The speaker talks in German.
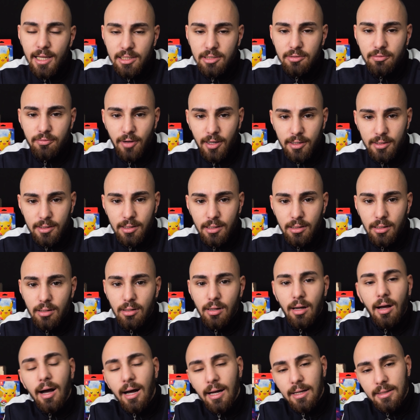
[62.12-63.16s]

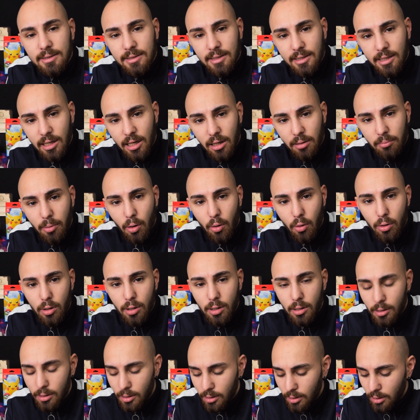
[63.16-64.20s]
S-Funnel, als Killer
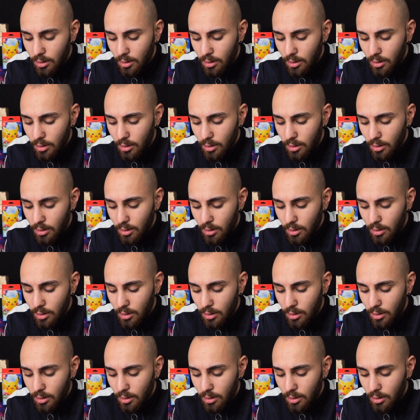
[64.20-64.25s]
Bowl.